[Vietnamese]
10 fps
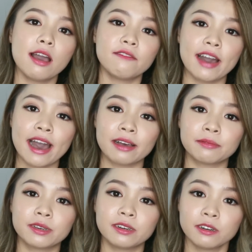
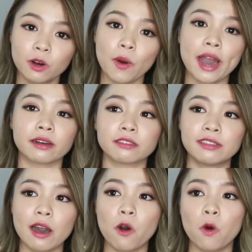và cứ khoảng
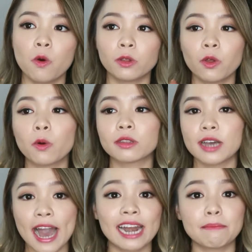sau độ thứ
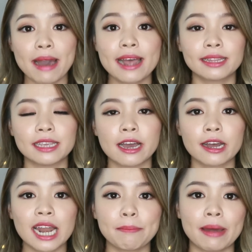hai đến ba
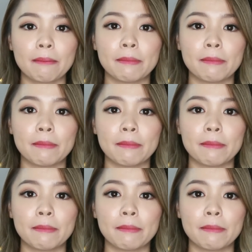tiếng là mặt